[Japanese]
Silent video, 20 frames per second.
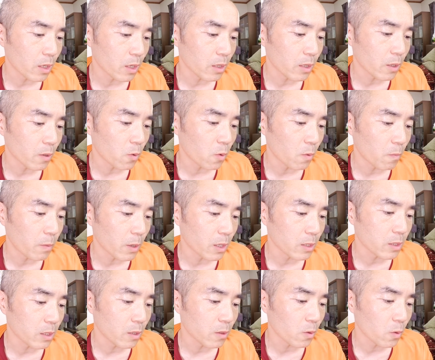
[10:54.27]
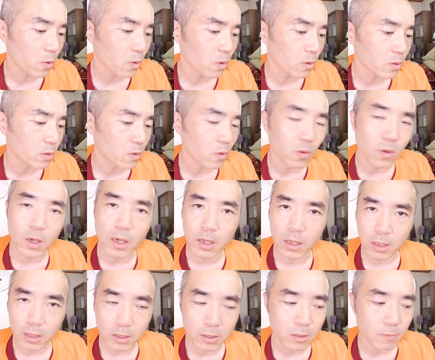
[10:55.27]
0.5%の増
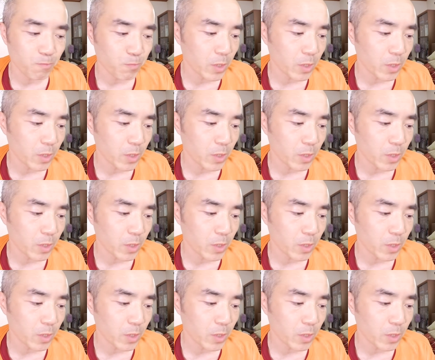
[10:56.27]
加です。